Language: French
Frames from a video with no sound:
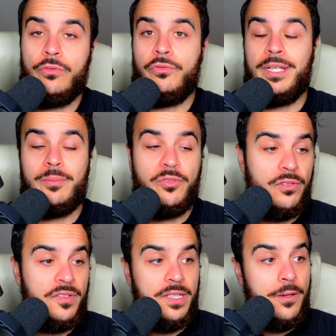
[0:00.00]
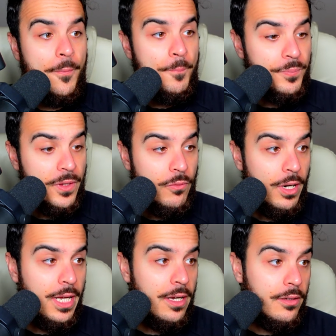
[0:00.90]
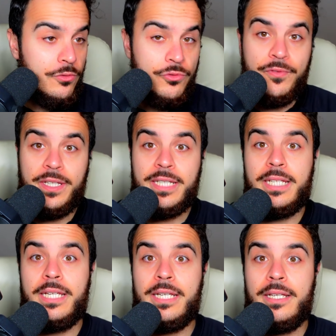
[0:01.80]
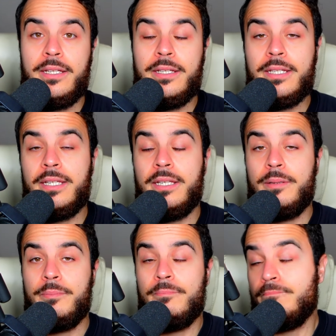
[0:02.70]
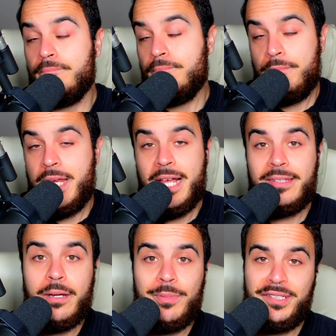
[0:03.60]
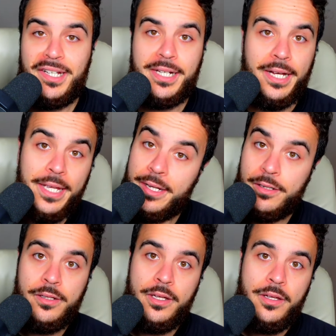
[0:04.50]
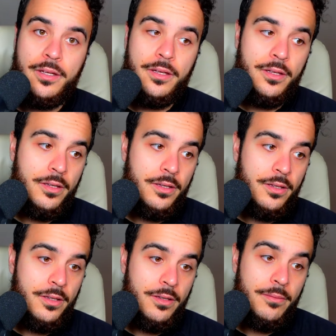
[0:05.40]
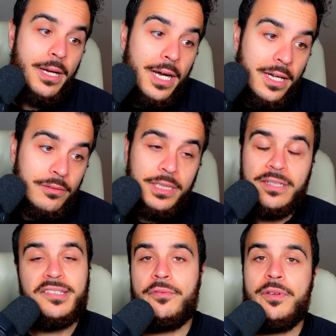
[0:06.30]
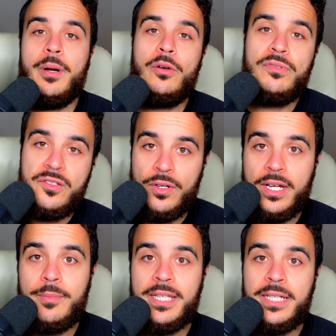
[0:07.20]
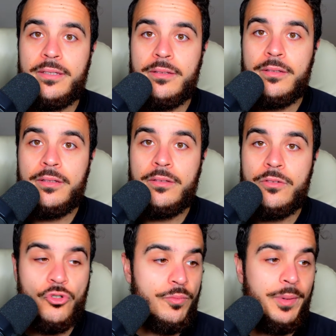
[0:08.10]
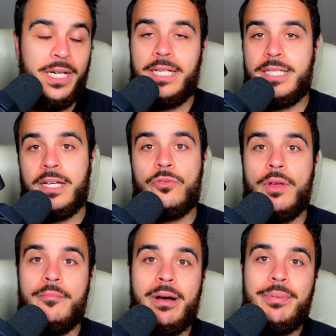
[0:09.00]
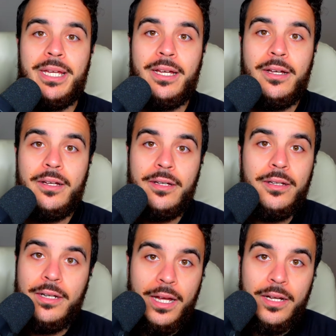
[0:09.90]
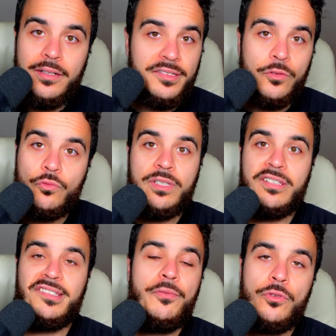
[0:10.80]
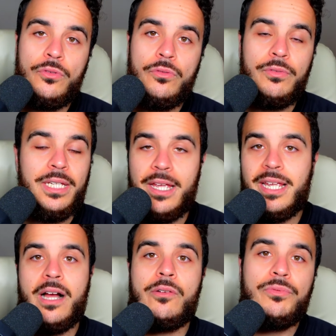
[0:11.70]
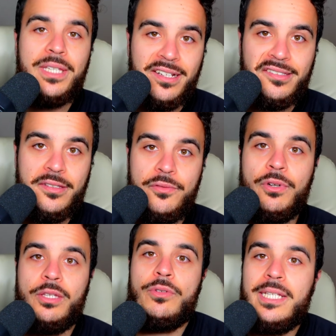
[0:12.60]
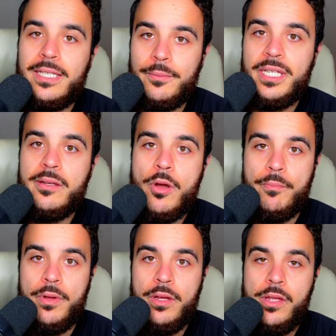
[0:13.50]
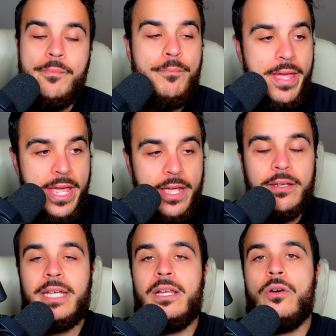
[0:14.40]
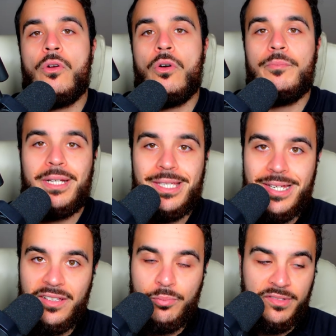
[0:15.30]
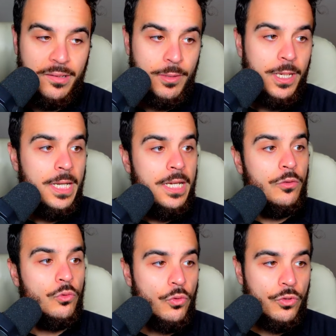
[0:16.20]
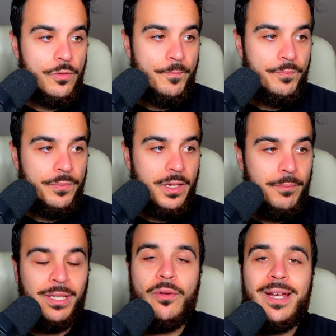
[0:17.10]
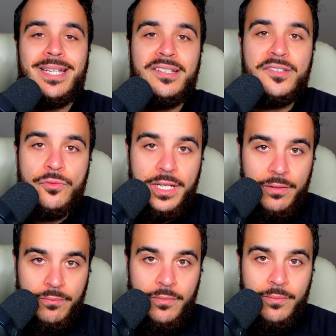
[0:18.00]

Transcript: de son absence et euh, voilà, du fait qu'il ait, qu'il mis un terme à sa carrière, bah oui, ça fait mal aussi au Real Madrid. Je suis pas là à dire que Mbappé, là, c'est tout est de sa faute. Non, il y, a un contexte, il faut être honnête un minimum. Mais il est en grande partie responsable. Donc, maintenant la question est,